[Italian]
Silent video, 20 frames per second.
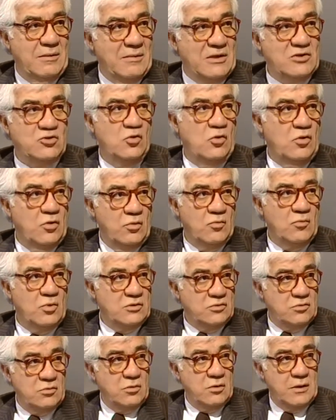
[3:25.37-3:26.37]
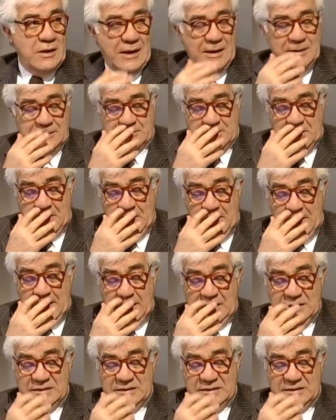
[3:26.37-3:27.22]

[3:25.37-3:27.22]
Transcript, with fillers: ma solo in questo caso. Capito.